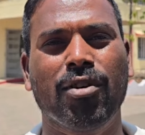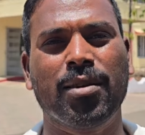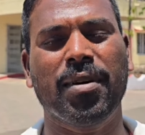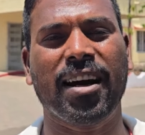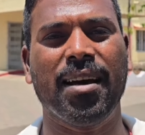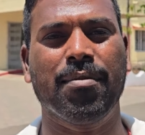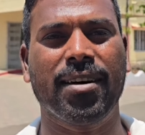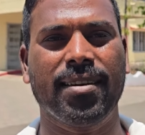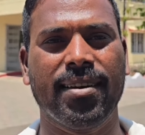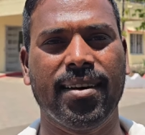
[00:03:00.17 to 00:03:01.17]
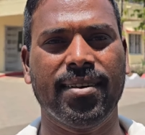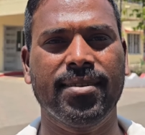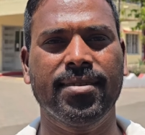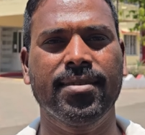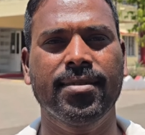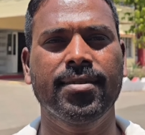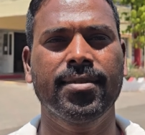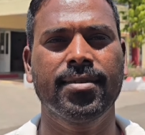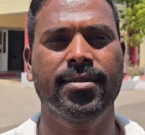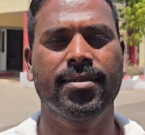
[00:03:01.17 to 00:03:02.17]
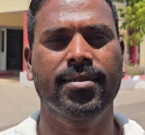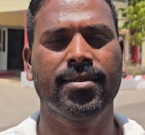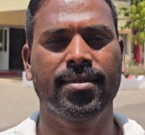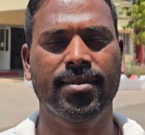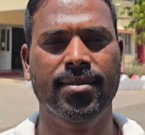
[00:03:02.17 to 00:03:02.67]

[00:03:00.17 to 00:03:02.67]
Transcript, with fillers: मुकदमा कायम कर दिया है ठीक